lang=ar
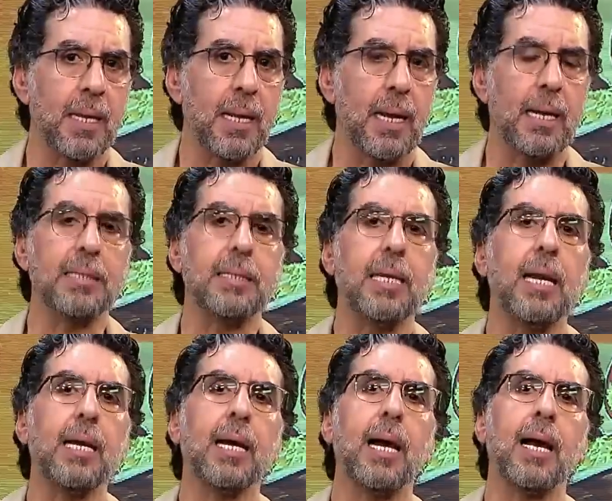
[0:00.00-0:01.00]
التي
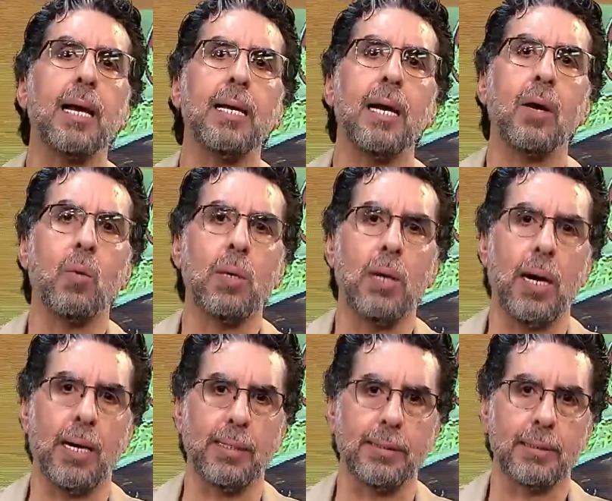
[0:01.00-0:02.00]
لجأ إليها كل
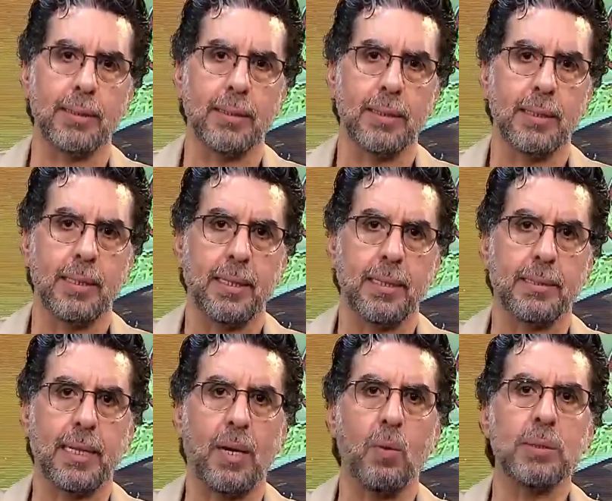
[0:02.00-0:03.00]
أحد
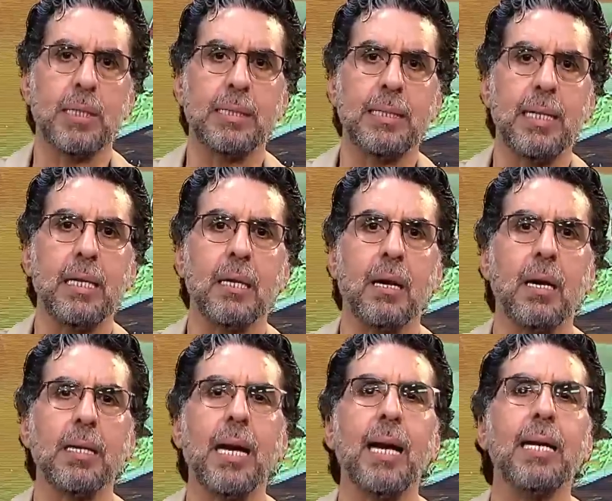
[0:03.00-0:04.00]
التعويذة دي اللي
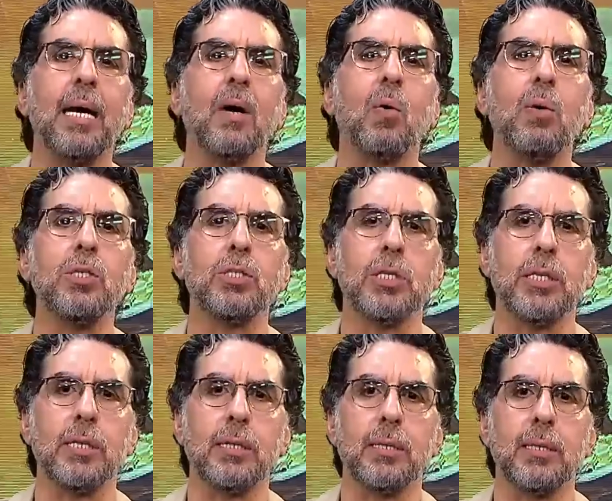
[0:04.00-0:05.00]
راهن عليها كل شيء
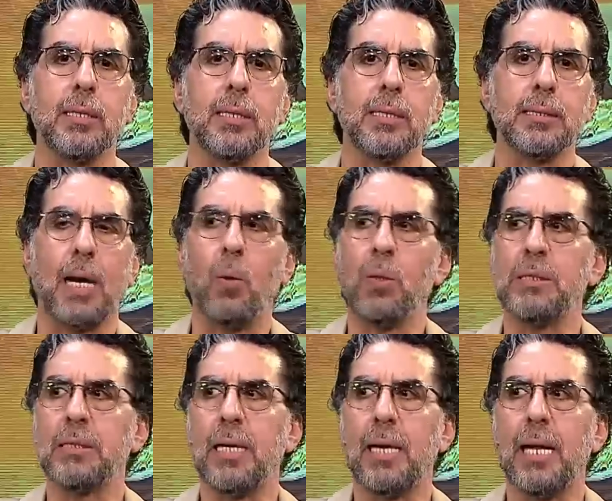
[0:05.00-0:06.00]

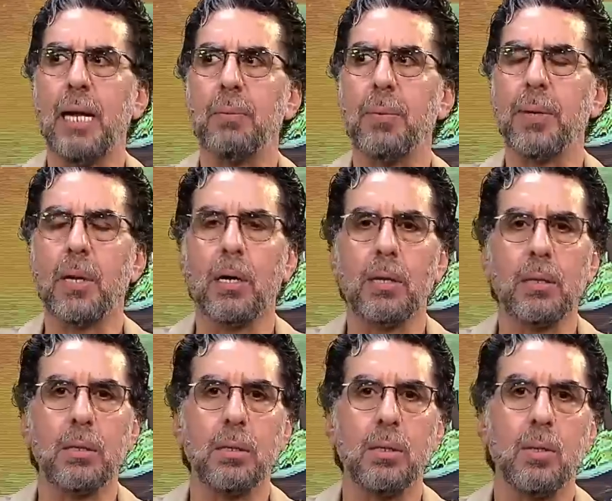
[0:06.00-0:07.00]
تعويذة اللعب بالنار
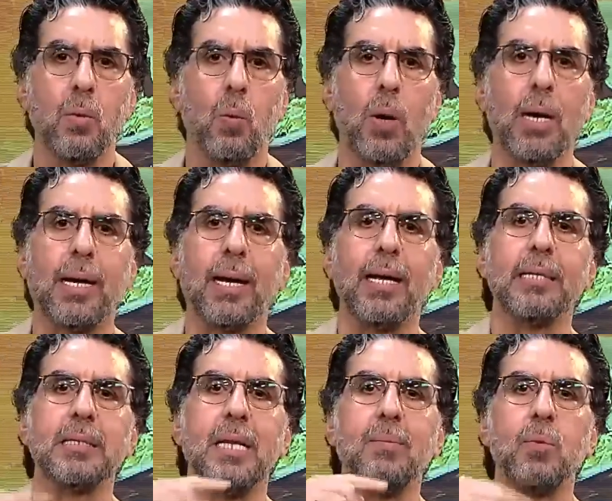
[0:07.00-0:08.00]

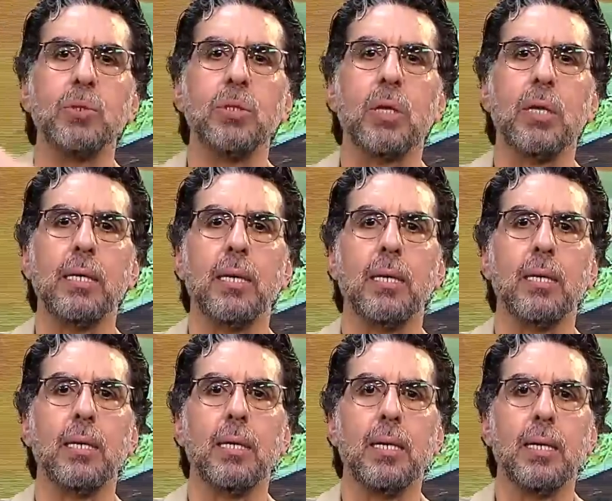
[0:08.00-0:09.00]
والكراسي الموسيقية
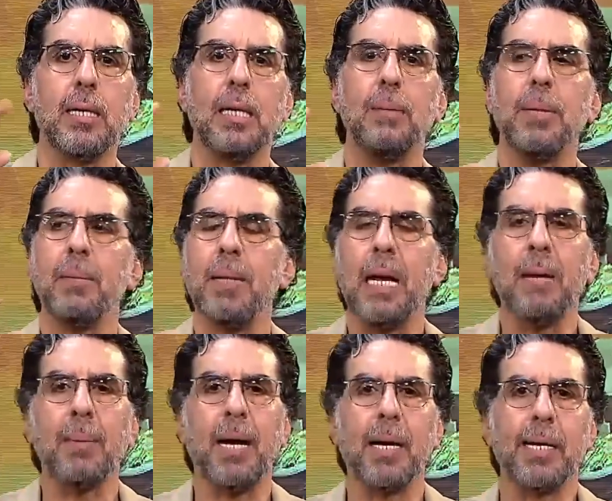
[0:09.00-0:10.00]
اللي بيعملها
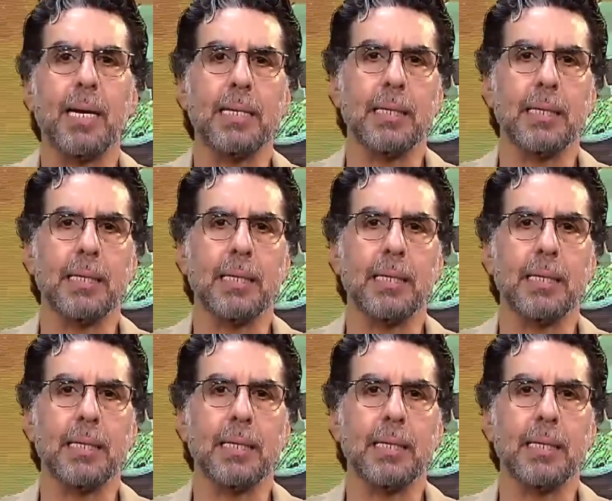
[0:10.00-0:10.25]
مع خيرات